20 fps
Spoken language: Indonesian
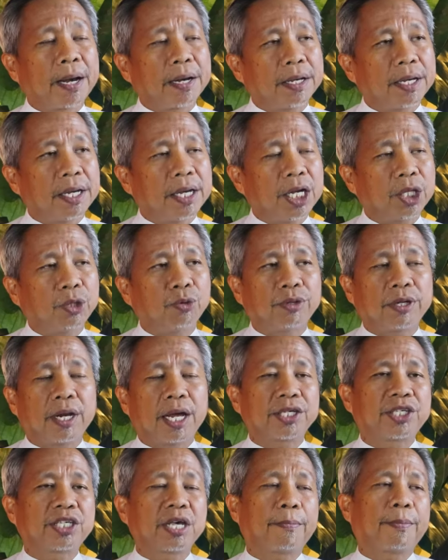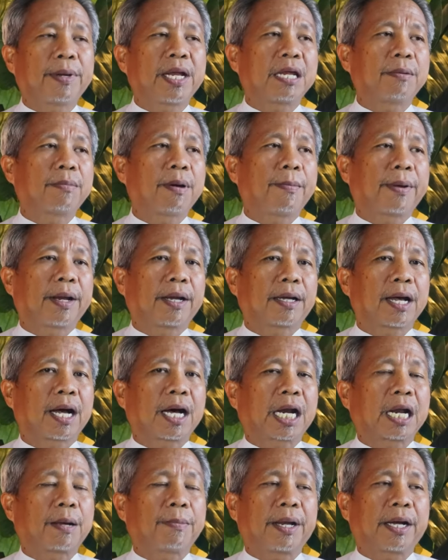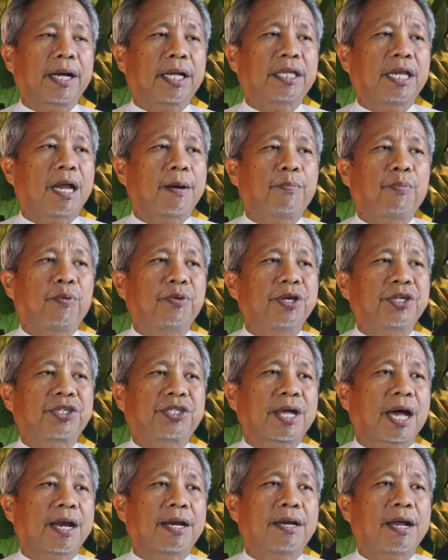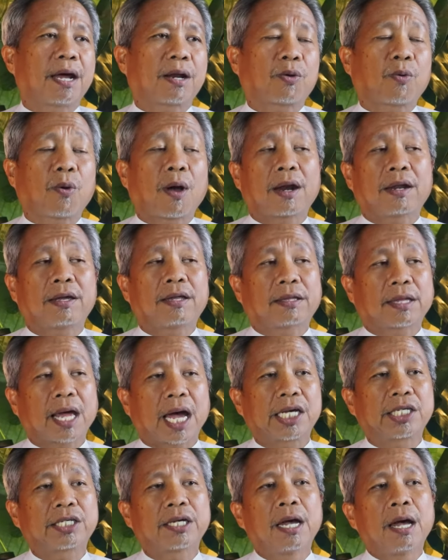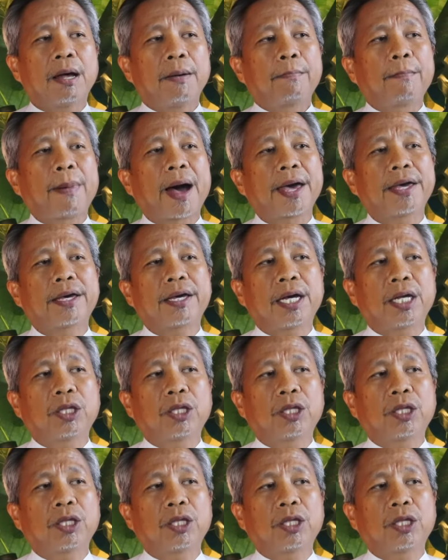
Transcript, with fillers: itu tidak siap menerima mereka karena mereka tidak punya standar kualitas baik